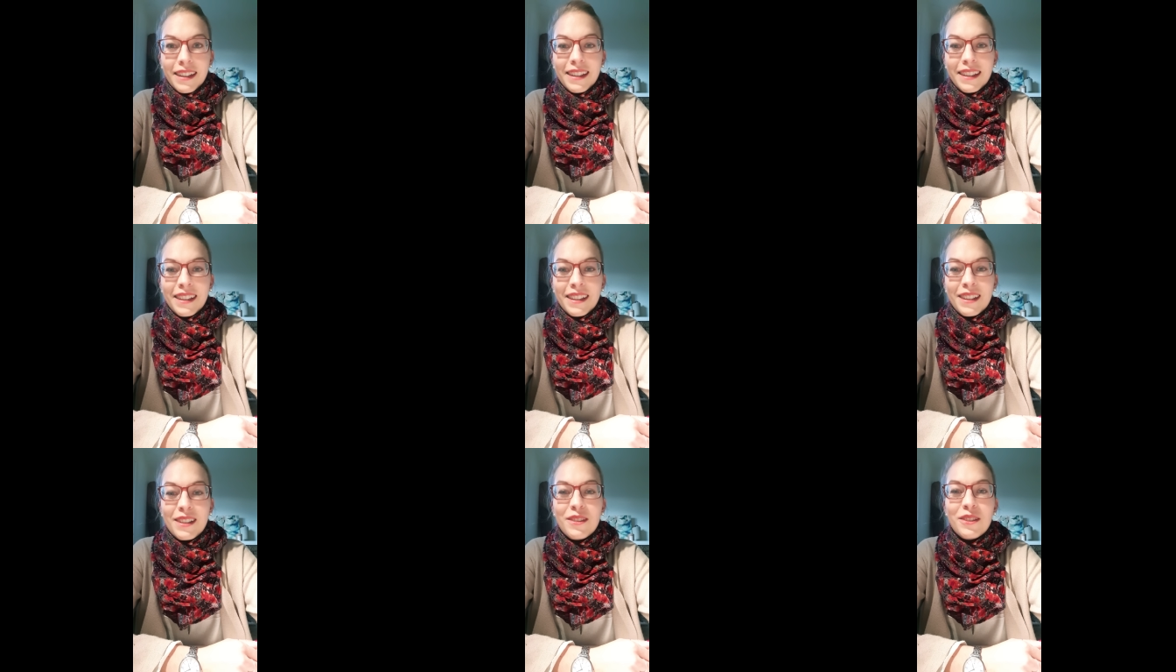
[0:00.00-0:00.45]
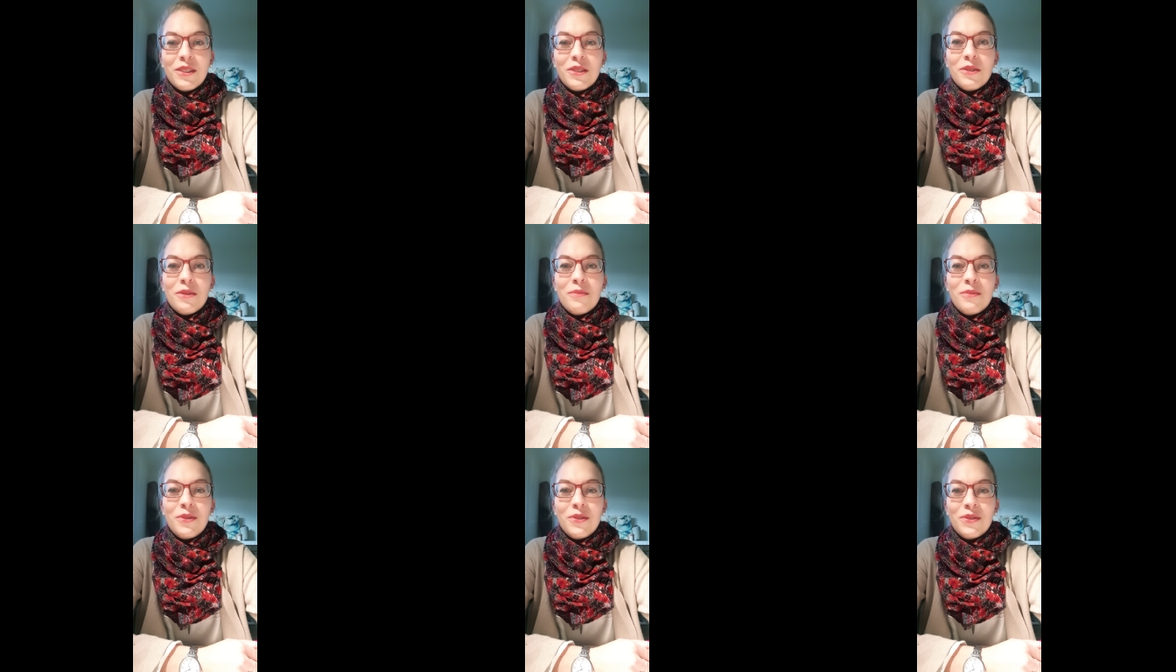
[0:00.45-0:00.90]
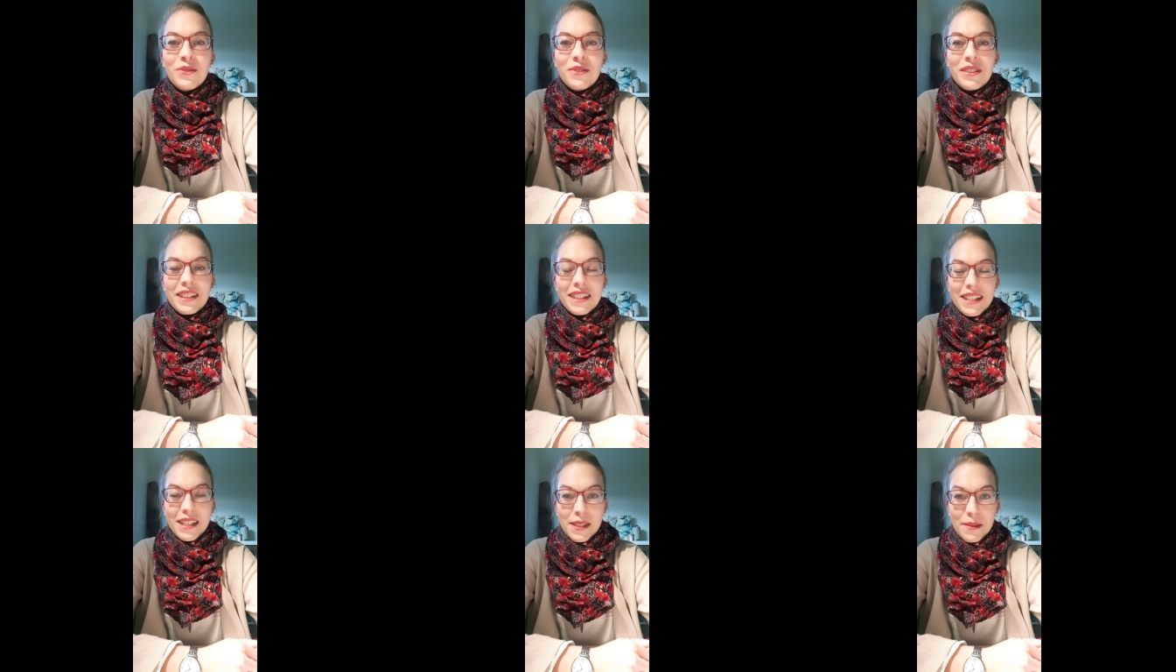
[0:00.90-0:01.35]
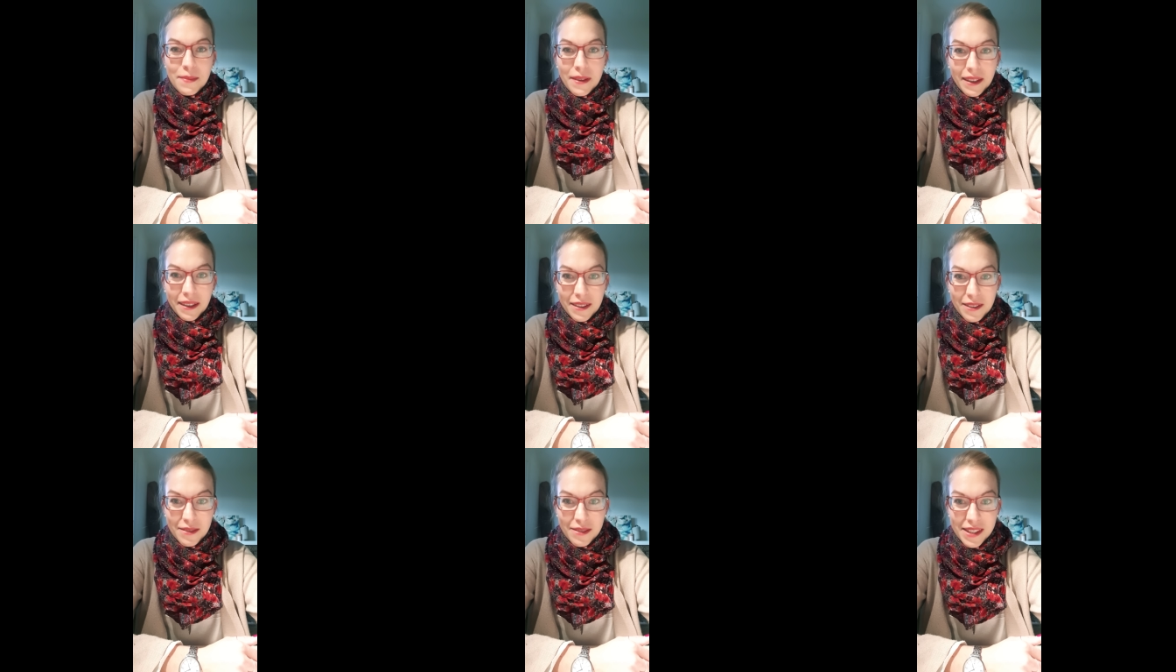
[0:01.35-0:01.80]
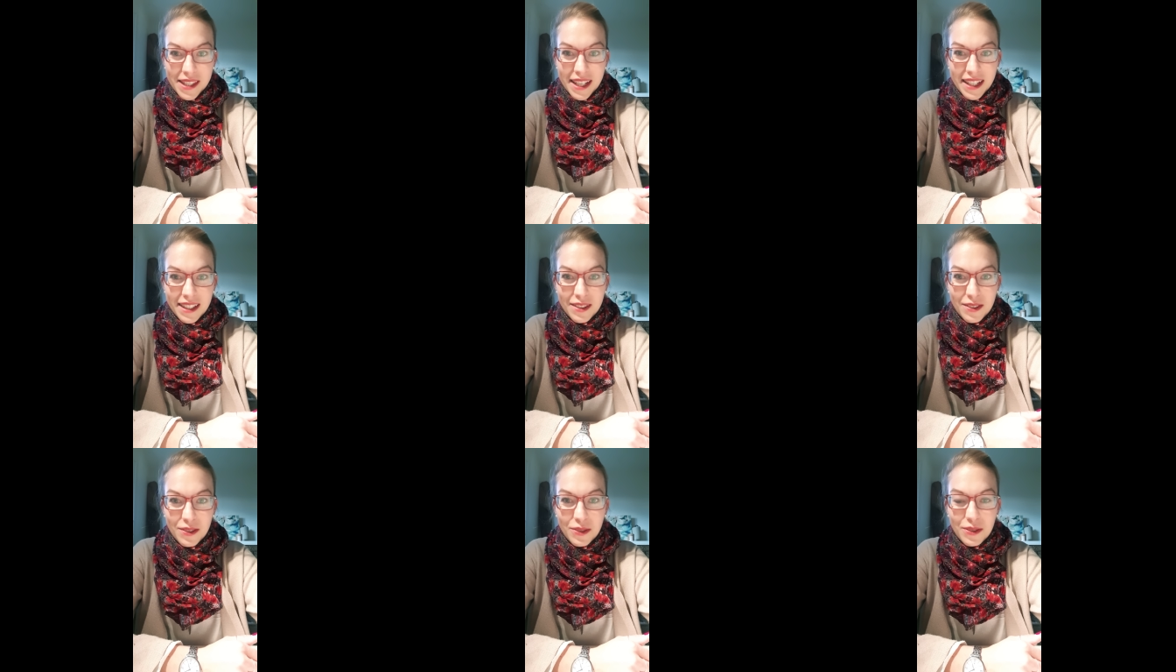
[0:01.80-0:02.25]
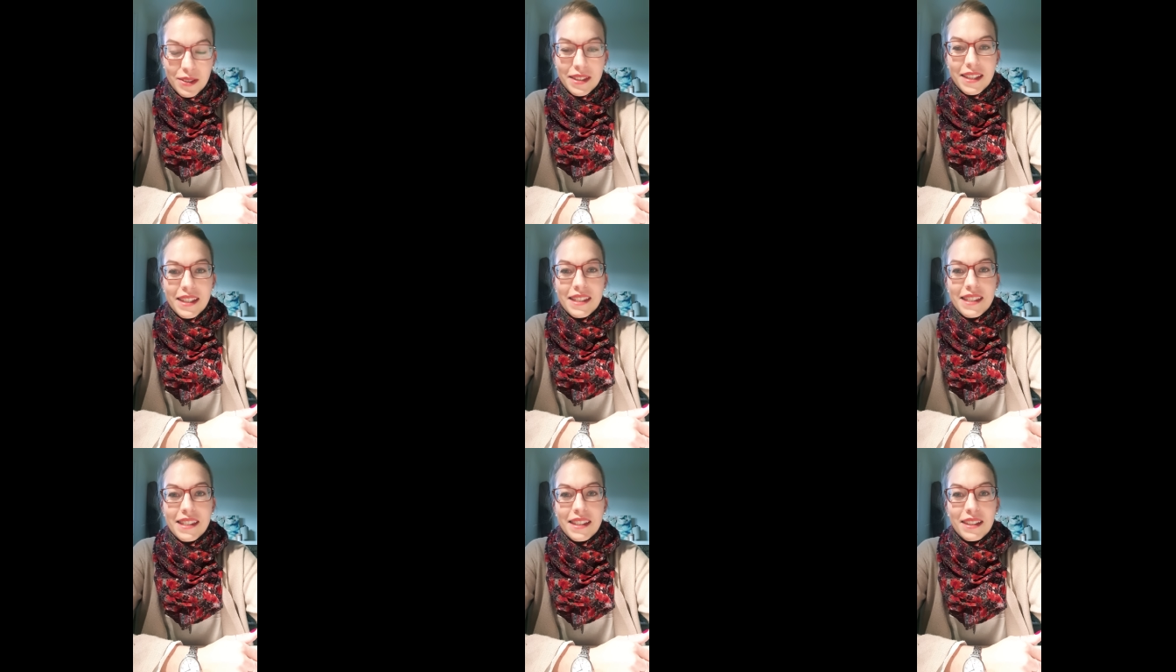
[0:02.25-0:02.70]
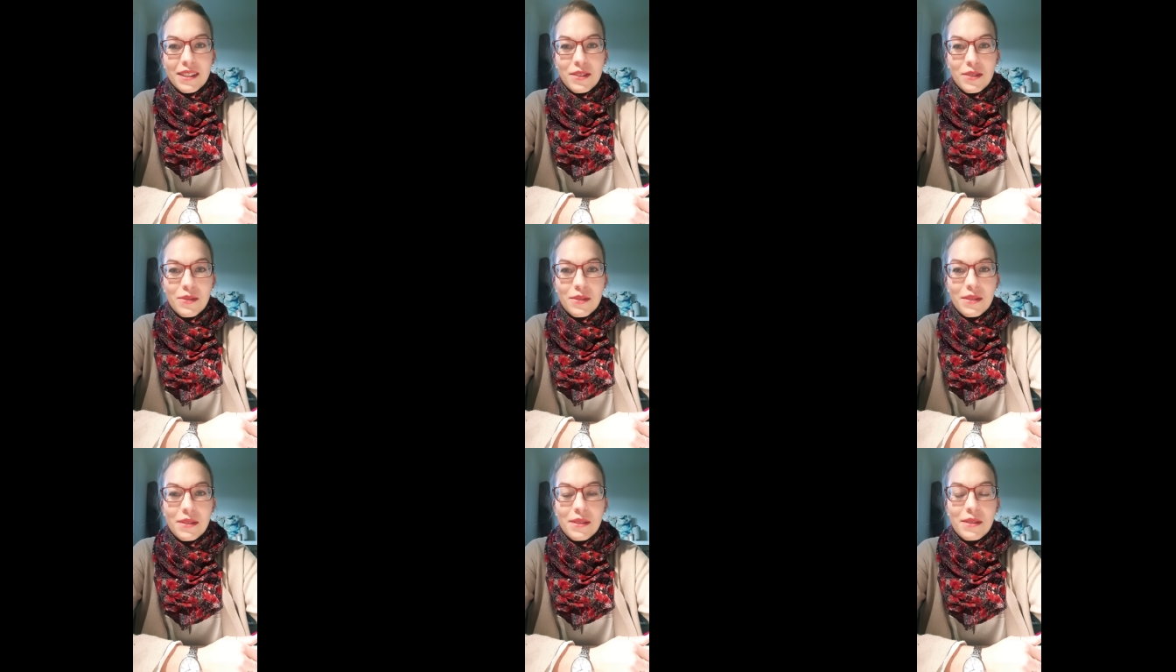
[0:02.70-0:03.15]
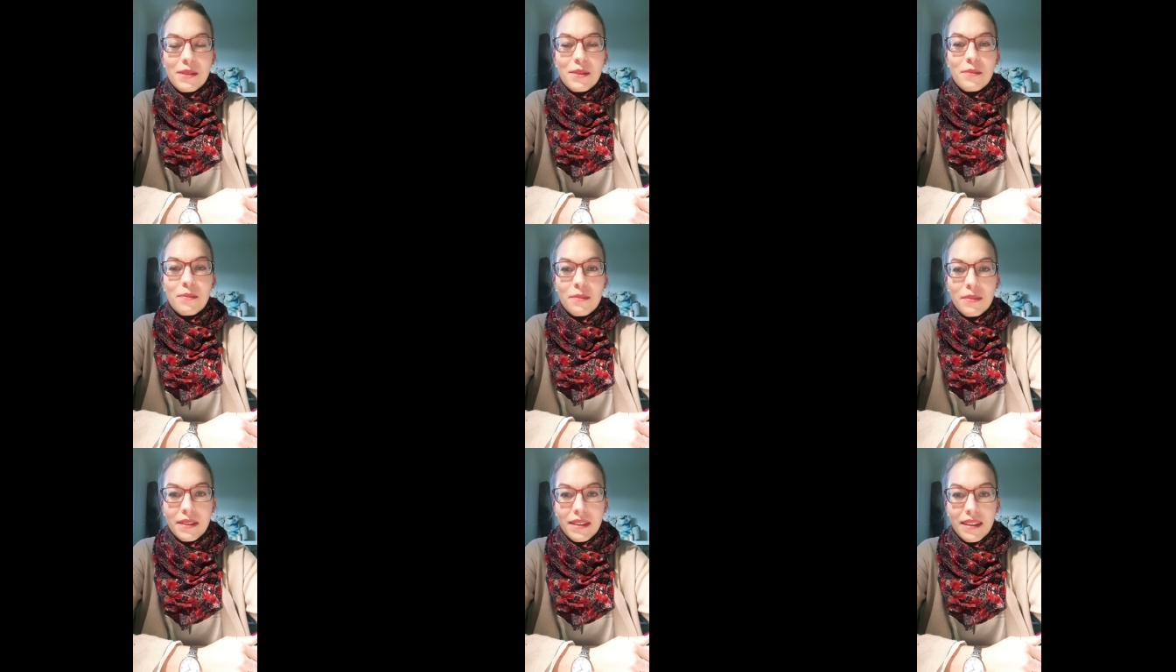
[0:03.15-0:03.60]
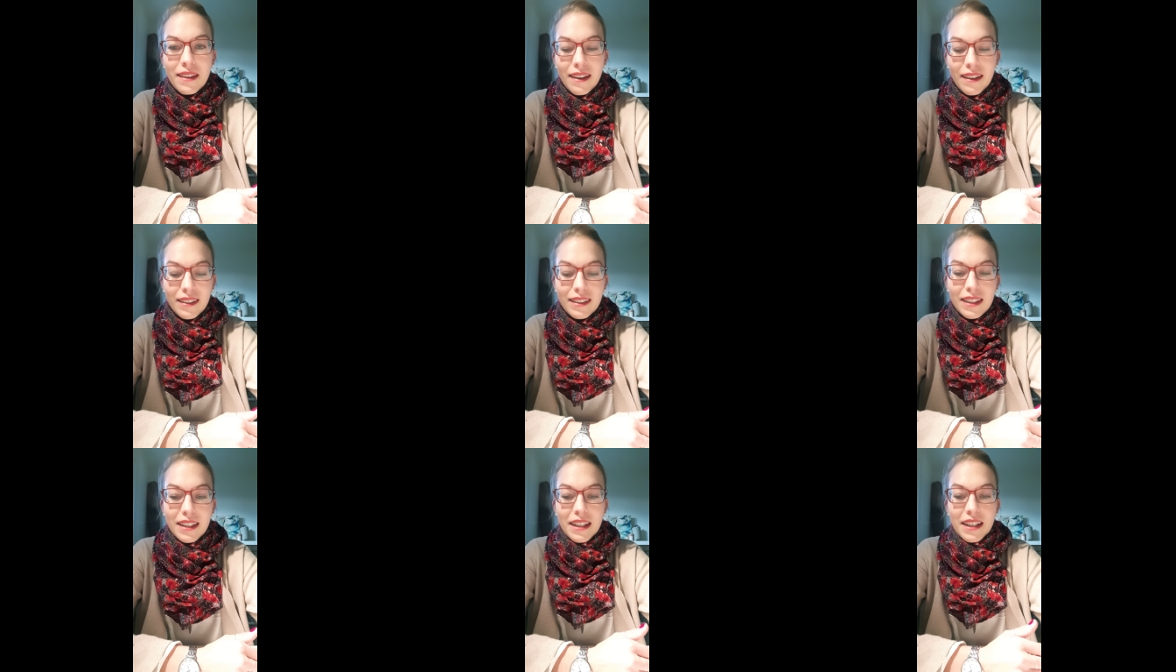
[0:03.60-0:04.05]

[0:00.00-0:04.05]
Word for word: Hello tout le monde, j'espère que vous allez toutes et tous bien.